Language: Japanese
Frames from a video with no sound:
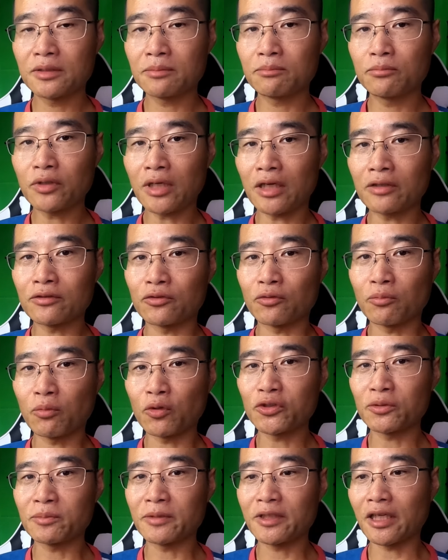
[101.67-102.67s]
部落の
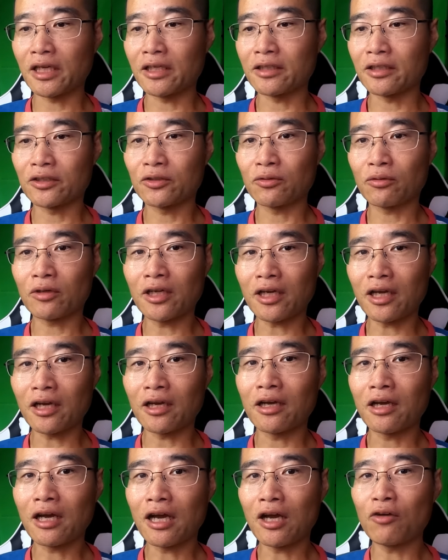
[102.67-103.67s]
ボスみたいな人か
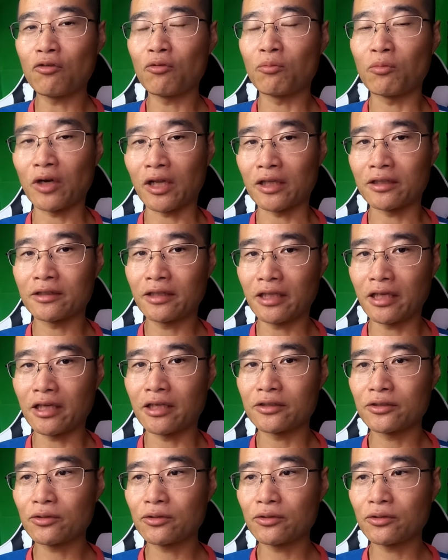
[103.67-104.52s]
ら版をもらって、